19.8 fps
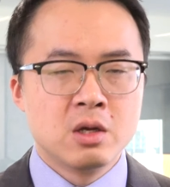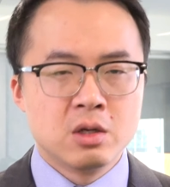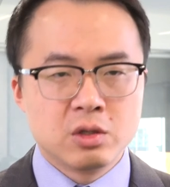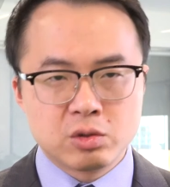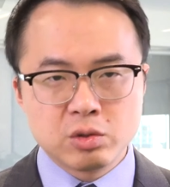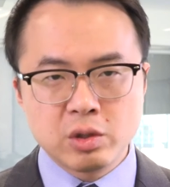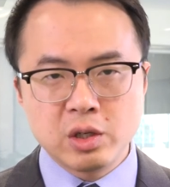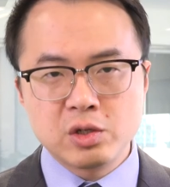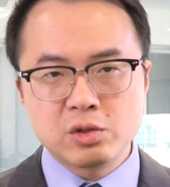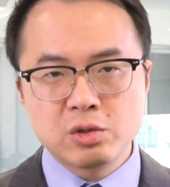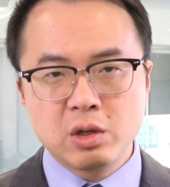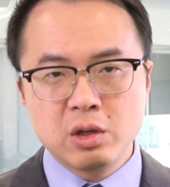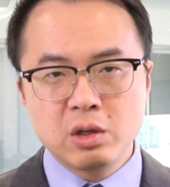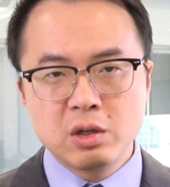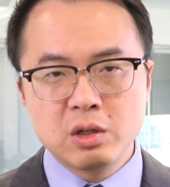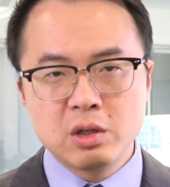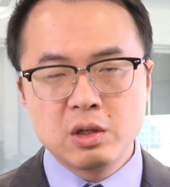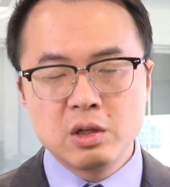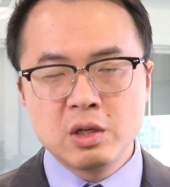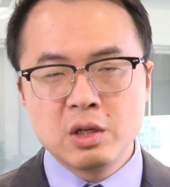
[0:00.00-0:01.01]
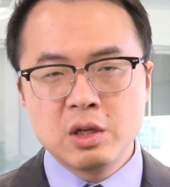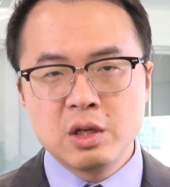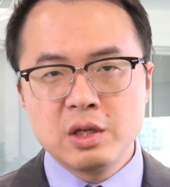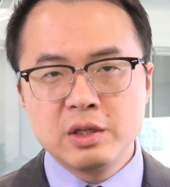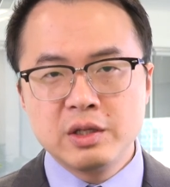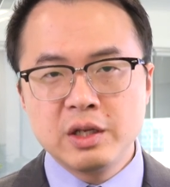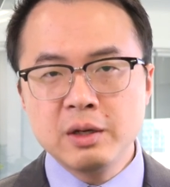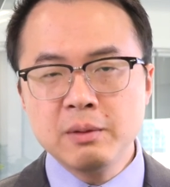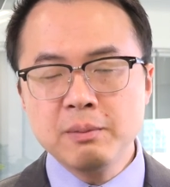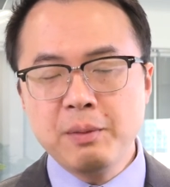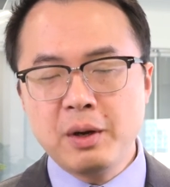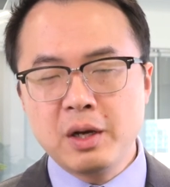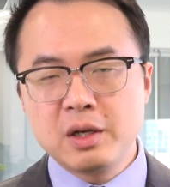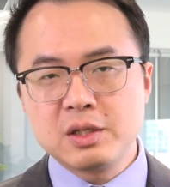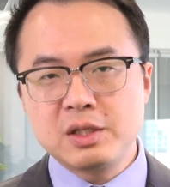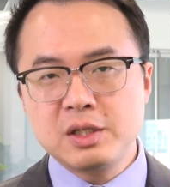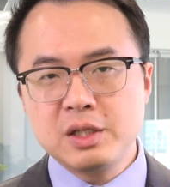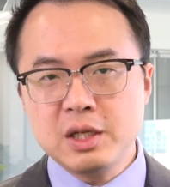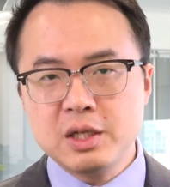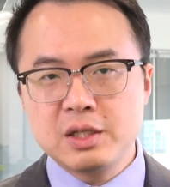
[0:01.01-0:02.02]
所以说，英
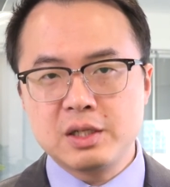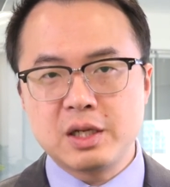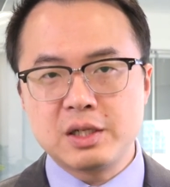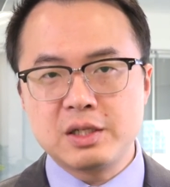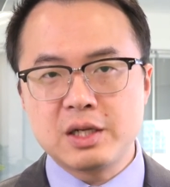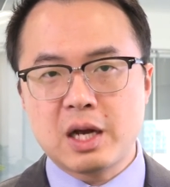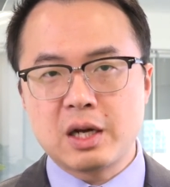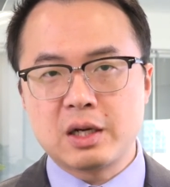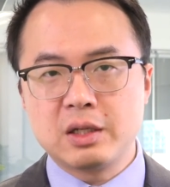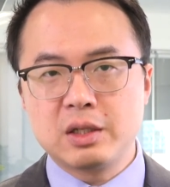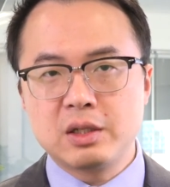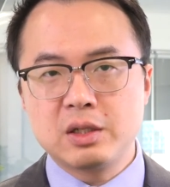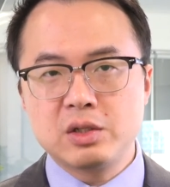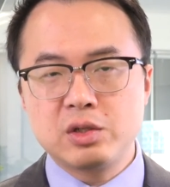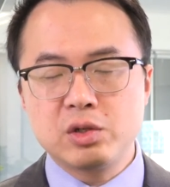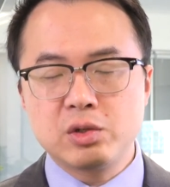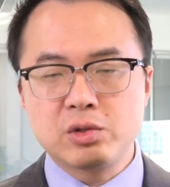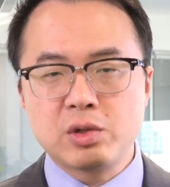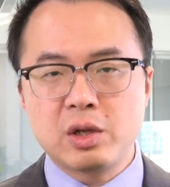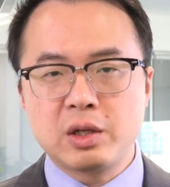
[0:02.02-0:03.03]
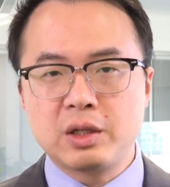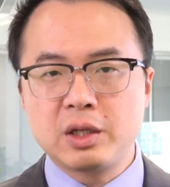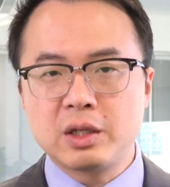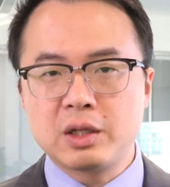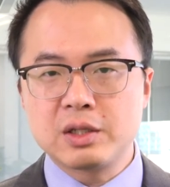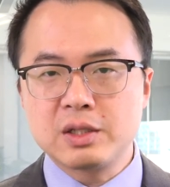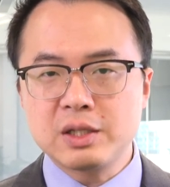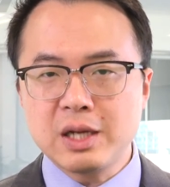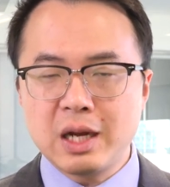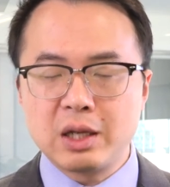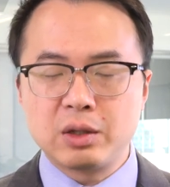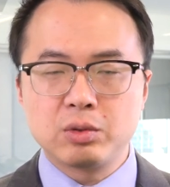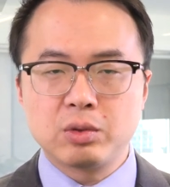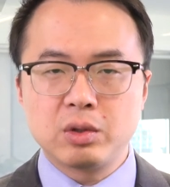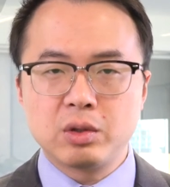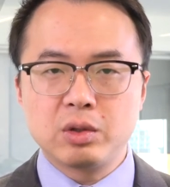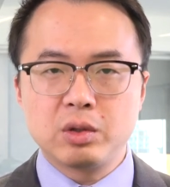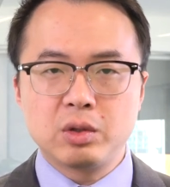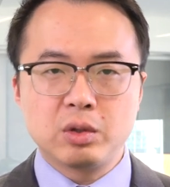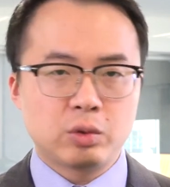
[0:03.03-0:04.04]
镑现在价格就算跌得再
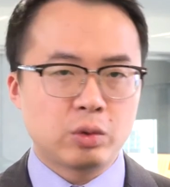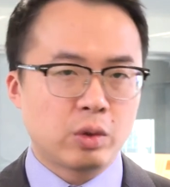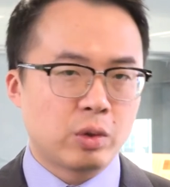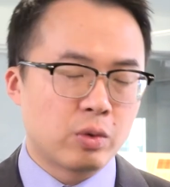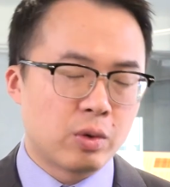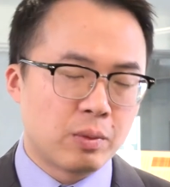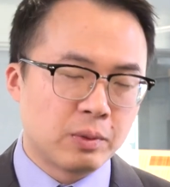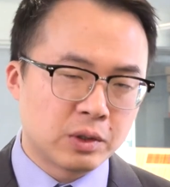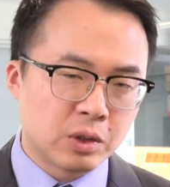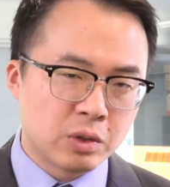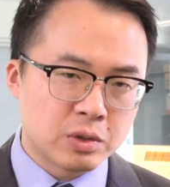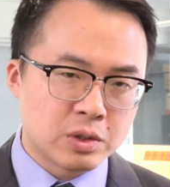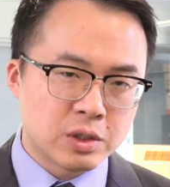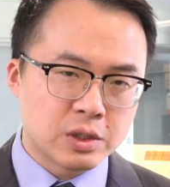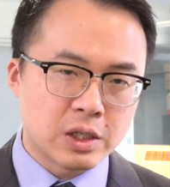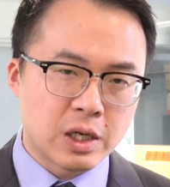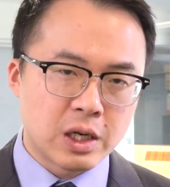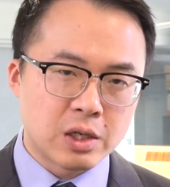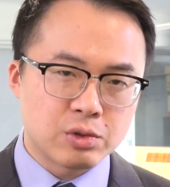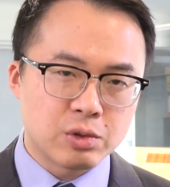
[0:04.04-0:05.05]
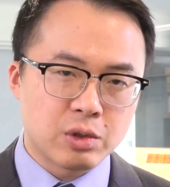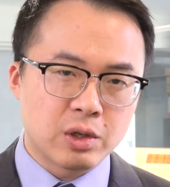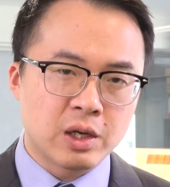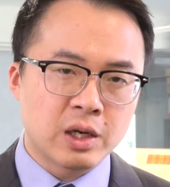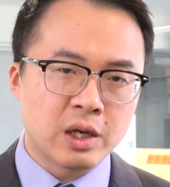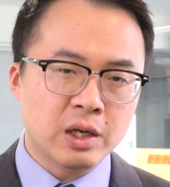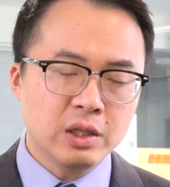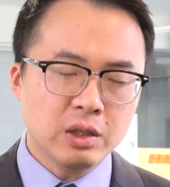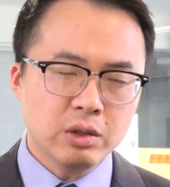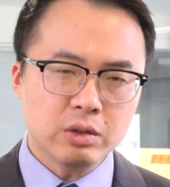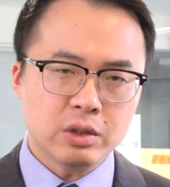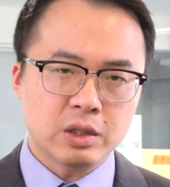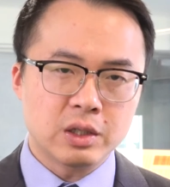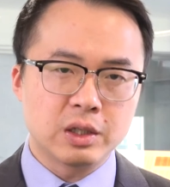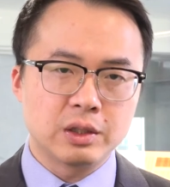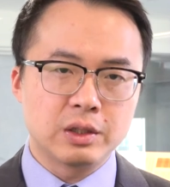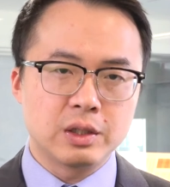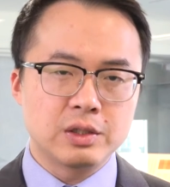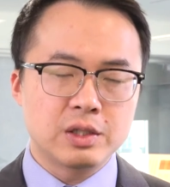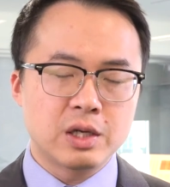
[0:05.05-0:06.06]
多，对于我们投资者来说，很有
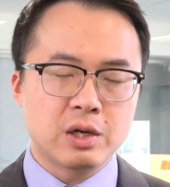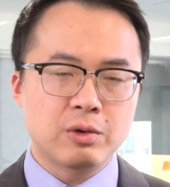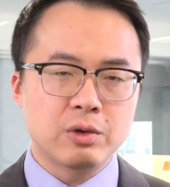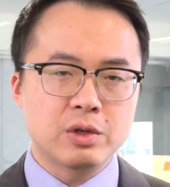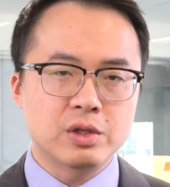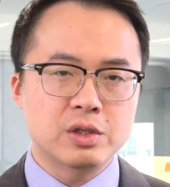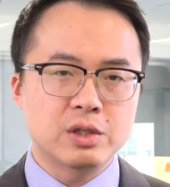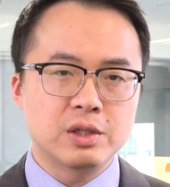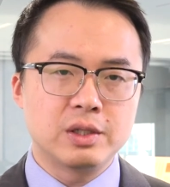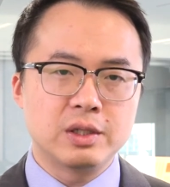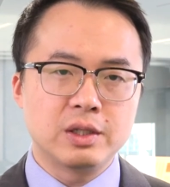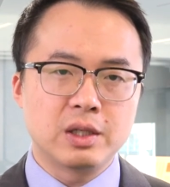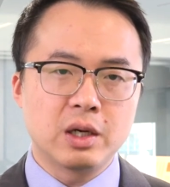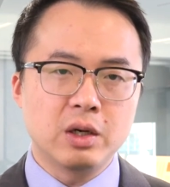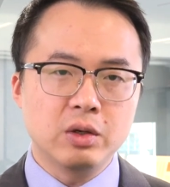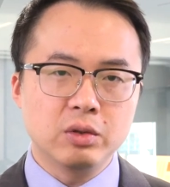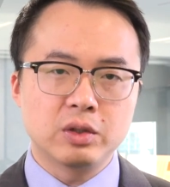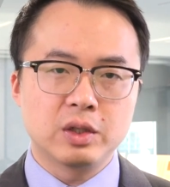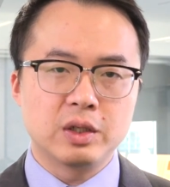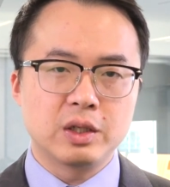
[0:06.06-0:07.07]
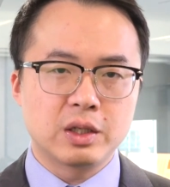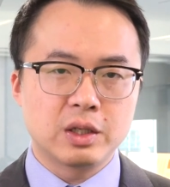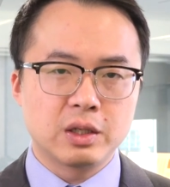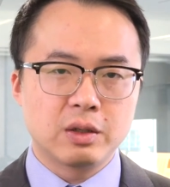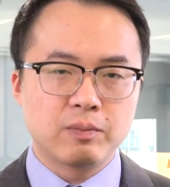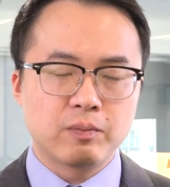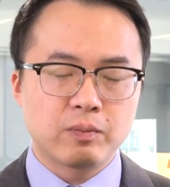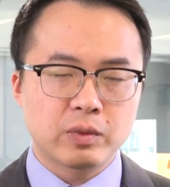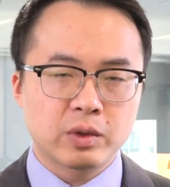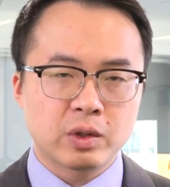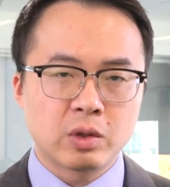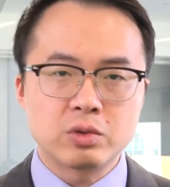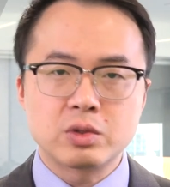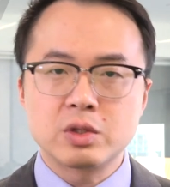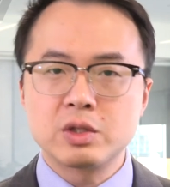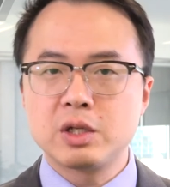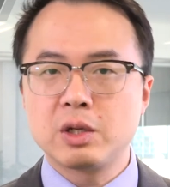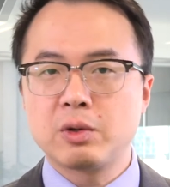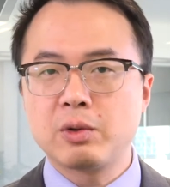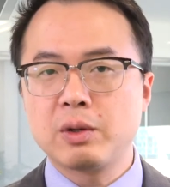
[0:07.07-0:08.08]
可能将会是以后的一个投
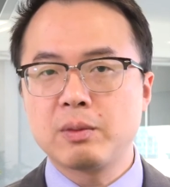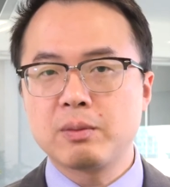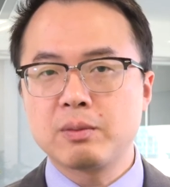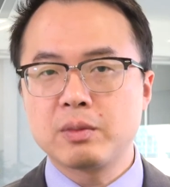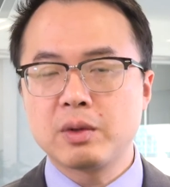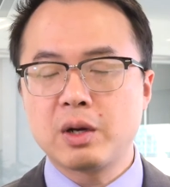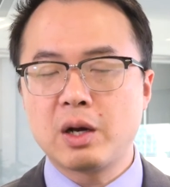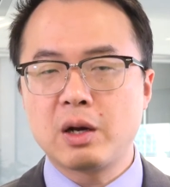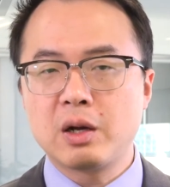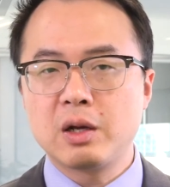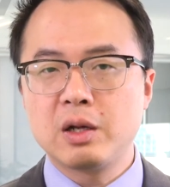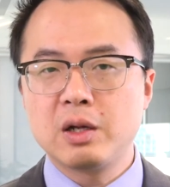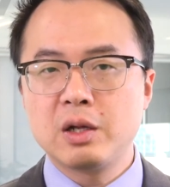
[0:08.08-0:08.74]
资机会啊。